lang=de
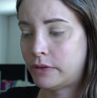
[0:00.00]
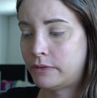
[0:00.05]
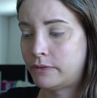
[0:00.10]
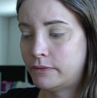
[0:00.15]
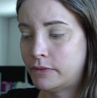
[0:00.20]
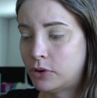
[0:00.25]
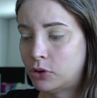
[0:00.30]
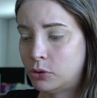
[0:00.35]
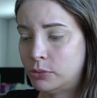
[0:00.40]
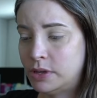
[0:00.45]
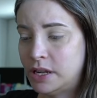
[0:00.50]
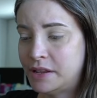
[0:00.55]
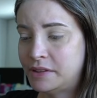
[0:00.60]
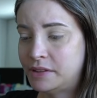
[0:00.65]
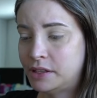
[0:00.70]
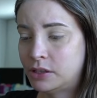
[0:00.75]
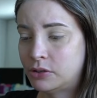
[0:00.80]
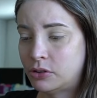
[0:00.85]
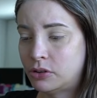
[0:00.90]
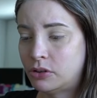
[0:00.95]
Warum
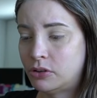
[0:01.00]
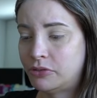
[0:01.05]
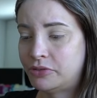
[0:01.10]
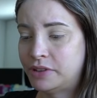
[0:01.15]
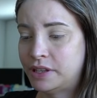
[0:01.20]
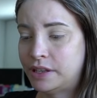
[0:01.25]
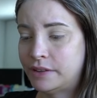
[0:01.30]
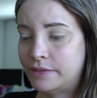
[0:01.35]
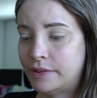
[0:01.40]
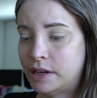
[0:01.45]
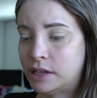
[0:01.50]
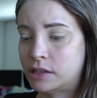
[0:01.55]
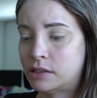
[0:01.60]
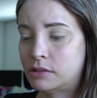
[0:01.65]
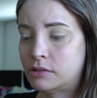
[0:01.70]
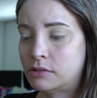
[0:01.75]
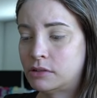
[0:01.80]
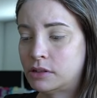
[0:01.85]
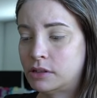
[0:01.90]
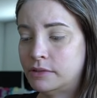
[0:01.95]
lässt ihr noch auf sich
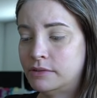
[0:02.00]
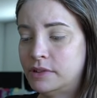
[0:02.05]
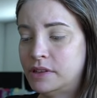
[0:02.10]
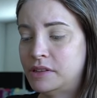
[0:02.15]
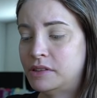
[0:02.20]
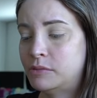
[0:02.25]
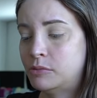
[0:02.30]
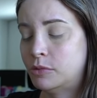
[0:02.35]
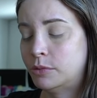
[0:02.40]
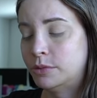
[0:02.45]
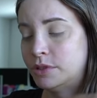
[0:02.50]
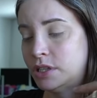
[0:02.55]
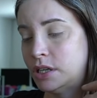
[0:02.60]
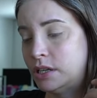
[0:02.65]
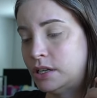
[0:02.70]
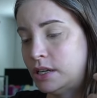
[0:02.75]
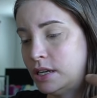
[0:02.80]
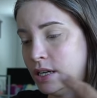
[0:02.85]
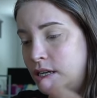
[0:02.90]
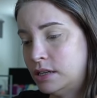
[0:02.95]
warten? Ihr wisst
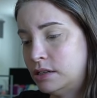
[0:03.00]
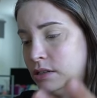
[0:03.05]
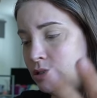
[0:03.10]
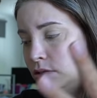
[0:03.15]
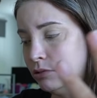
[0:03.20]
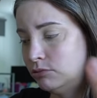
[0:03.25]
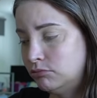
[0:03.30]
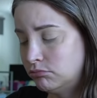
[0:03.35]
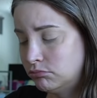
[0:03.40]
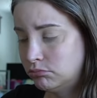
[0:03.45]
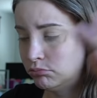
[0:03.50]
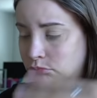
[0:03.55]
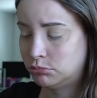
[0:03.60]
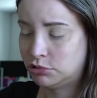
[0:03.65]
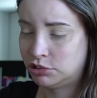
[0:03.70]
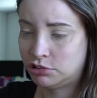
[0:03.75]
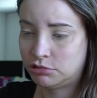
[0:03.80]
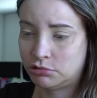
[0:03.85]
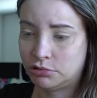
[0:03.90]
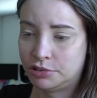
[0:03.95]
momentan alle,
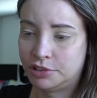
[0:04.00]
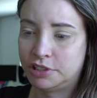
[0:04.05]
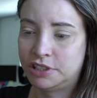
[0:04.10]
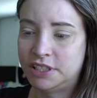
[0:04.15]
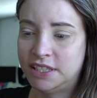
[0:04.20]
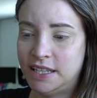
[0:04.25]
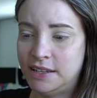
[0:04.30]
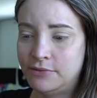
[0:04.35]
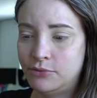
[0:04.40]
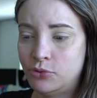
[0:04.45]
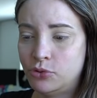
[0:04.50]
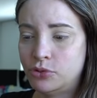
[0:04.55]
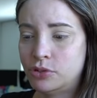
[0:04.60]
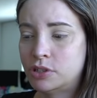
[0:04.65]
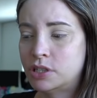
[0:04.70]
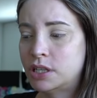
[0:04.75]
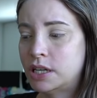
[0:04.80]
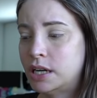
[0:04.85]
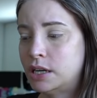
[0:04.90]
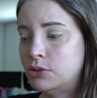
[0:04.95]
das große C
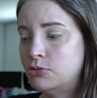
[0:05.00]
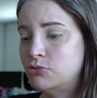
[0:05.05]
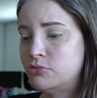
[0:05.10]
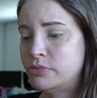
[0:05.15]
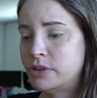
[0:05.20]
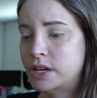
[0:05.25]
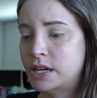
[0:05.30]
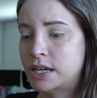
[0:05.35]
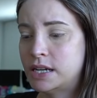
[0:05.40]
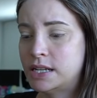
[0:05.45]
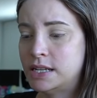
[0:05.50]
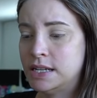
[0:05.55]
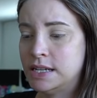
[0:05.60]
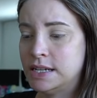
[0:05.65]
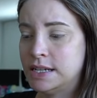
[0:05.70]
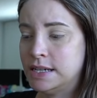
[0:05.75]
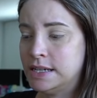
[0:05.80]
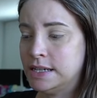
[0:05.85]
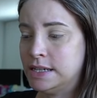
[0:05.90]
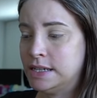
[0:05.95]
wütet gerade überall.
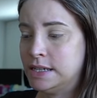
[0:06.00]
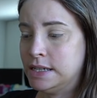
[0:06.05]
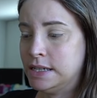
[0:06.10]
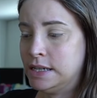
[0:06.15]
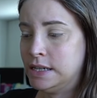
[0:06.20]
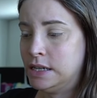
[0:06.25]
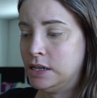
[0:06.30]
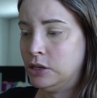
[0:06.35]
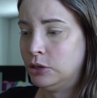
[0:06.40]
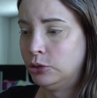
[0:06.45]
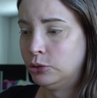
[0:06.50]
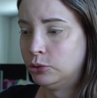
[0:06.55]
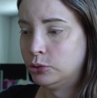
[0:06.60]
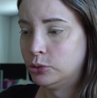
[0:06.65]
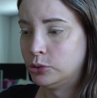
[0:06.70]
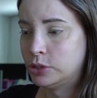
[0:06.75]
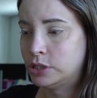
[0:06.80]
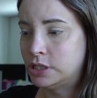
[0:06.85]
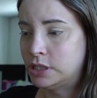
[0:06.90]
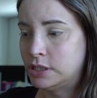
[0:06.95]

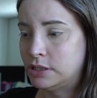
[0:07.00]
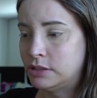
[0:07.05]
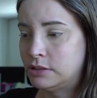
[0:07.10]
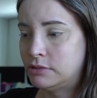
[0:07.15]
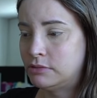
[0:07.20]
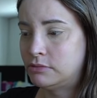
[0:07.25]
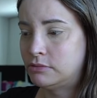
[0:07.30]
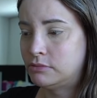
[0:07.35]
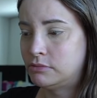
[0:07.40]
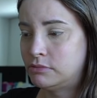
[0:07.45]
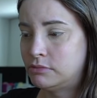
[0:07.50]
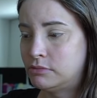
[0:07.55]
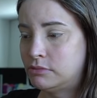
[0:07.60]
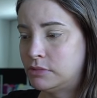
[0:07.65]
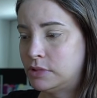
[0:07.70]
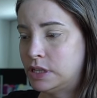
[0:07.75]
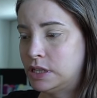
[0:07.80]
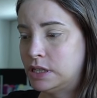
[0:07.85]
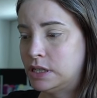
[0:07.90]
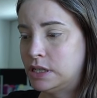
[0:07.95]
Und
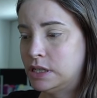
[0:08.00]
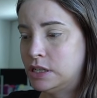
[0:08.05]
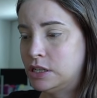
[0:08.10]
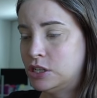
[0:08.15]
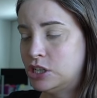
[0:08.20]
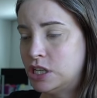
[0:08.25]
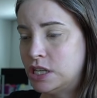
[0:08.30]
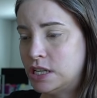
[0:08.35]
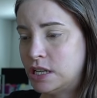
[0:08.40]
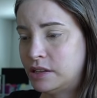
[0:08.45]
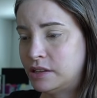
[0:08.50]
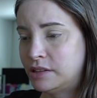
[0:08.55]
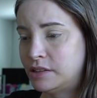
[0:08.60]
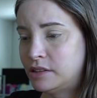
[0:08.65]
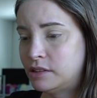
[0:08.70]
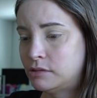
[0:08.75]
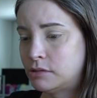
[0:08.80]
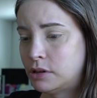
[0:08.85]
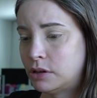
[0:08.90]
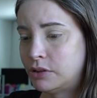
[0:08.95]
in China sieht
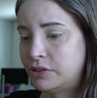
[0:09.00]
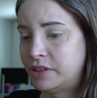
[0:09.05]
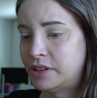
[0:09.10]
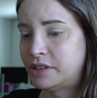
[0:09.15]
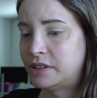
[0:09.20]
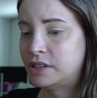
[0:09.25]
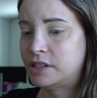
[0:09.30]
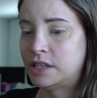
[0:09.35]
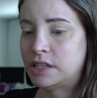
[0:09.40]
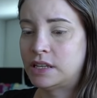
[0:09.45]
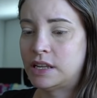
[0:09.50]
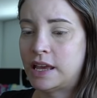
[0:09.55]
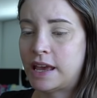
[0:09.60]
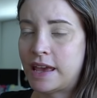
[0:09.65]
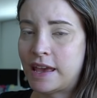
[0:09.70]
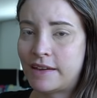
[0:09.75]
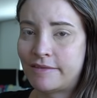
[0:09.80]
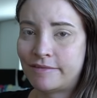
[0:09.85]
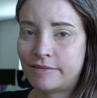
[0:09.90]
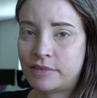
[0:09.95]
es so aus, dass in den
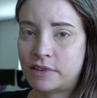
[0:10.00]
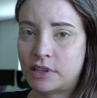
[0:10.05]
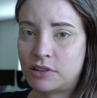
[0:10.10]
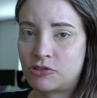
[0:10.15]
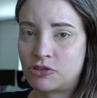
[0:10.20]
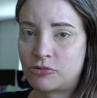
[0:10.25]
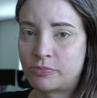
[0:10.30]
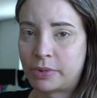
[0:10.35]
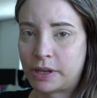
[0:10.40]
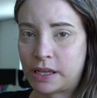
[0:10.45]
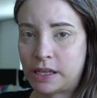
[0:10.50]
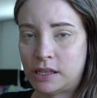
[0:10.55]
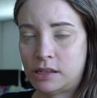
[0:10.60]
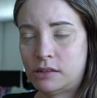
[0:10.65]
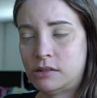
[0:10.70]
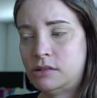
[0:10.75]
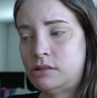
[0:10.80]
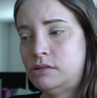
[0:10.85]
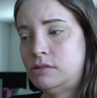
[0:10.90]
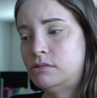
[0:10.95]
Häfen
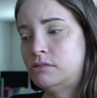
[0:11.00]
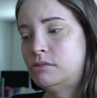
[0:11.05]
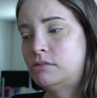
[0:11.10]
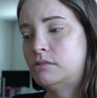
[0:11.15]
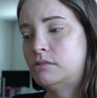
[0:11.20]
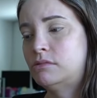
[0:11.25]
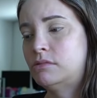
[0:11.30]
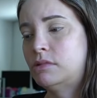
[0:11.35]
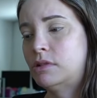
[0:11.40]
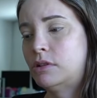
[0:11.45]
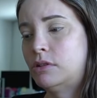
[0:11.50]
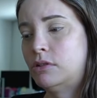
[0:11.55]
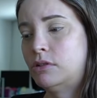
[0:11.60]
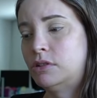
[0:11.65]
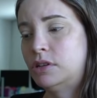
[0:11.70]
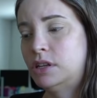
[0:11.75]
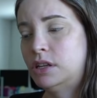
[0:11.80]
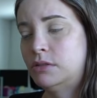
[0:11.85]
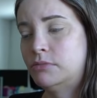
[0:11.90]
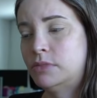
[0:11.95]
entsprechend auch
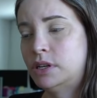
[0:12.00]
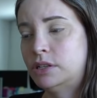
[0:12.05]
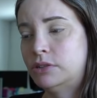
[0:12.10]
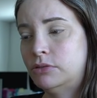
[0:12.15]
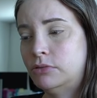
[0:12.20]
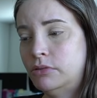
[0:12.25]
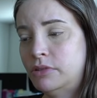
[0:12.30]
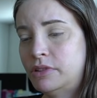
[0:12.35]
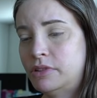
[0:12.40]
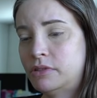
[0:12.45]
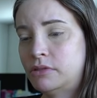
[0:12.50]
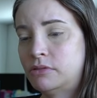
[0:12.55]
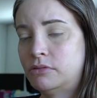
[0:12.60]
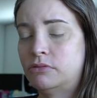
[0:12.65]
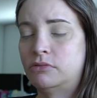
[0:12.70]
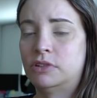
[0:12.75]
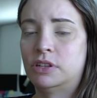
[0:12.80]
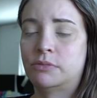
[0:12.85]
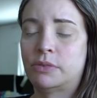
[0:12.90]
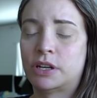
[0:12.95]
die Matrosen
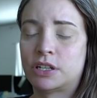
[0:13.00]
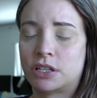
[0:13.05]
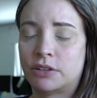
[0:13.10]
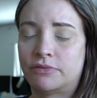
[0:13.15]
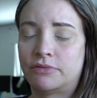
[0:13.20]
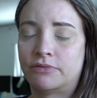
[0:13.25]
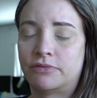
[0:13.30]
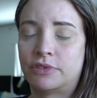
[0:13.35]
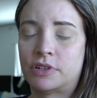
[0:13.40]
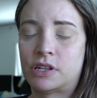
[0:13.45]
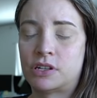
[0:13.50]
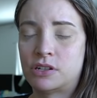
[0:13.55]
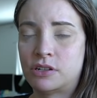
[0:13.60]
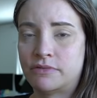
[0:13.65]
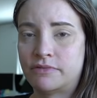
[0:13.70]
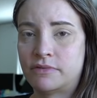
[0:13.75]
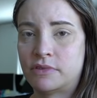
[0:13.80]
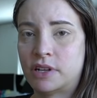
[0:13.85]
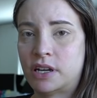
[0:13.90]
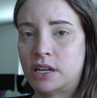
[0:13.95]
und die Mannschaften von den
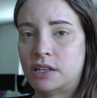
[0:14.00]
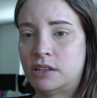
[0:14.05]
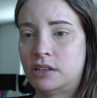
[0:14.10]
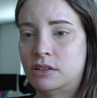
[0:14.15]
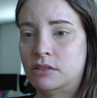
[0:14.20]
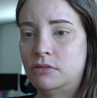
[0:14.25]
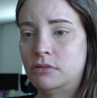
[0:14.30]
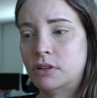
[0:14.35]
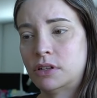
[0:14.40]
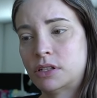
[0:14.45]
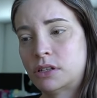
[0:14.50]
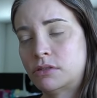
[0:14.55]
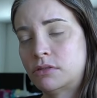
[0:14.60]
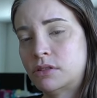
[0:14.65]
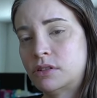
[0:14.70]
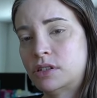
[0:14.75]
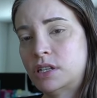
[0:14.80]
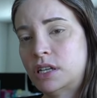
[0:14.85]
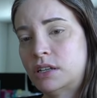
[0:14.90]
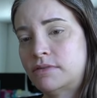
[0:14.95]
Schiffen halt in Lockdown
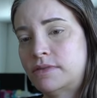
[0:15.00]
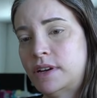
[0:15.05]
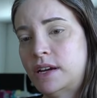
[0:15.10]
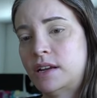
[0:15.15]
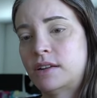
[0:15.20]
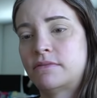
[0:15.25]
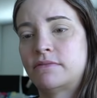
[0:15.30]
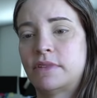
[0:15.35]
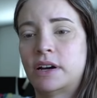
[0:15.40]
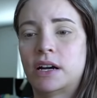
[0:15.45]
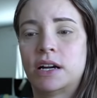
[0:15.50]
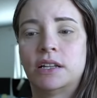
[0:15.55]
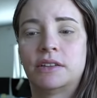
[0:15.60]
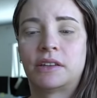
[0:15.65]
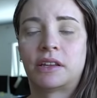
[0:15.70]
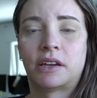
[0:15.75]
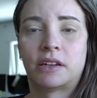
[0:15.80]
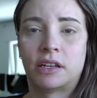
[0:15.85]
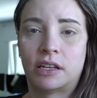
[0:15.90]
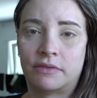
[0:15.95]
geschickt werden, weil
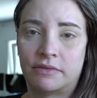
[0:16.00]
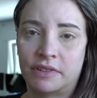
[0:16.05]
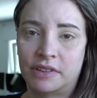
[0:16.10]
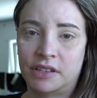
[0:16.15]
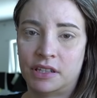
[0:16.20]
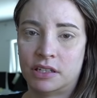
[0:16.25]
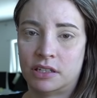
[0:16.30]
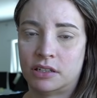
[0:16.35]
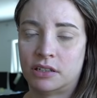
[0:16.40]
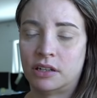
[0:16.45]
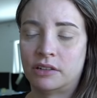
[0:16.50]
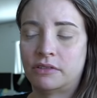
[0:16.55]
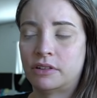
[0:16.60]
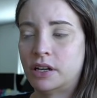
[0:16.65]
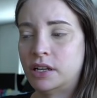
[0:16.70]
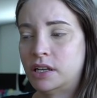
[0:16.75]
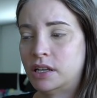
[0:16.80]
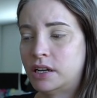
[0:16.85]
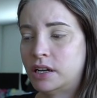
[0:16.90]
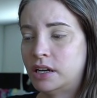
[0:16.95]
sich einer infiziert hat. Also
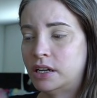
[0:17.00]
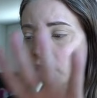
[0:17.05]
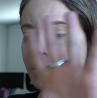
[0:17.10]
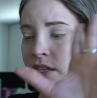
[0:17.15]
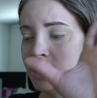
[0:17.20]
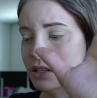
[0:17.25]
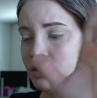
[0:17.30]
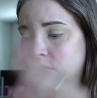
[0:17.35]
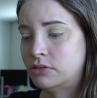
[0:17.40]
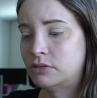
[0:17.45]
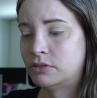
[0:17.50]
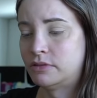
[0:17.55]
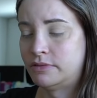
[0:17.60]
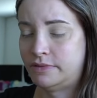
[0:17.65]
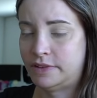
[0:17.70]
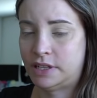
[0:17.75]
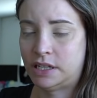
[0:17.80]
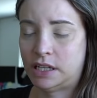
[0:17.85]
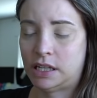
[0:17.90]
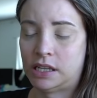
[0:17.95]
alle in Quarantäne und
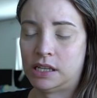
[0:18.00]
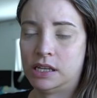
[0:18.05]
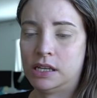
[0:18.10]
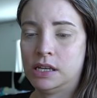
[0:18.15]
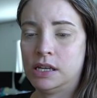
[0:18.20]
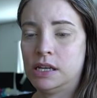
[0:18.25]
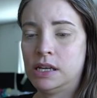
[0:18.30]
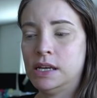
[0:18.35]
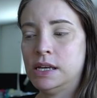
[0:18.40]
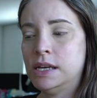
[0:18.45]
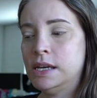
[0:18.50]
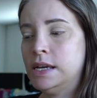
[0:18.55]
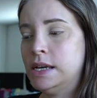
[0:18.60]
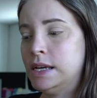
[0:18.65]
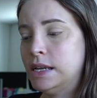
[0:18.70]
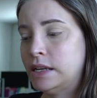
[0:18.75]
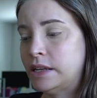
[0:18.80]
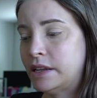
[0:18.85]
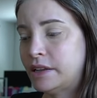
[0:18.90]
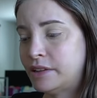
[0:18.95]
fertig.
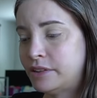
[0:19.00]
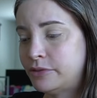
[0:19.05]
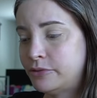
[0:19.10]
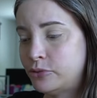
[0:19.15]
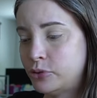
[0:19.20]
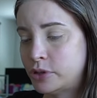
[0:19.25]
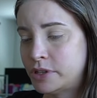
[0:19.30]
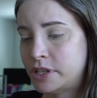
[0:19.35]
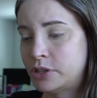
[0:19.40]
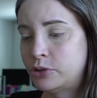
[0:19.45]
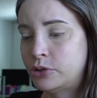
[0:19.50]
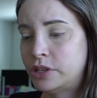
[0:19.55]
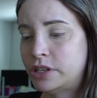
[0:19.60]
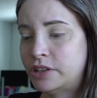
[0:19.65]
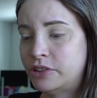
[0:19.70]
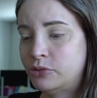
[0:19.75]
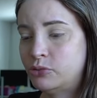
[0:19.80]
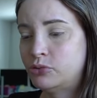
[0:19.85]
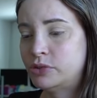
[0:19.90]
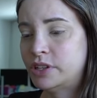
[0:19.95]
Das führt natürlich
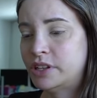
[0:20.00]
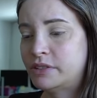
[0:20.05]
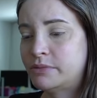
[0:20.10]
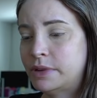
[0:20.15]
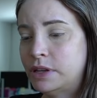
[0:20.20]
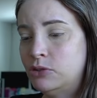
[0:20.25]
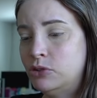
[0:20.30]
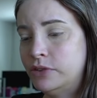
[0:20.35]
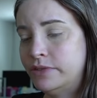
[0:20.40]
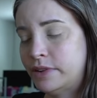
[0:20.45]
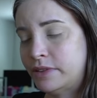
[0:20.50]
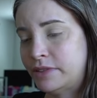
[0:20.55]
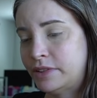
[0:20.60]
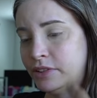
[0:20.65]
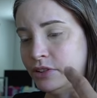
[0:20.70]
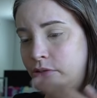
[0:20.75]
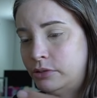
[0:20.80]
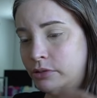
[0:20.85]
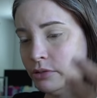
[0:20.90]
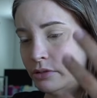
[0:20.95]
dazu, dass man
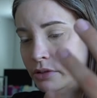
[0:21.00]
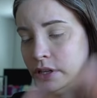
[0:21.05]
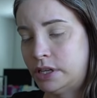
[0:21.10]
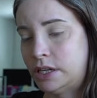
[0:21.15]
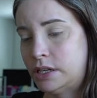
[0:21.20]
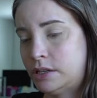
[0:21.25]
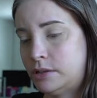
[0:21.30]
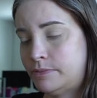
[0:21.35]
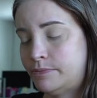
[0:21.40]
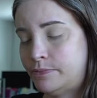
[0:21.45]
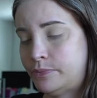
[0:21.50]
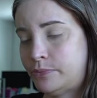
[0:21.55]
Lieferverzögerungen hat.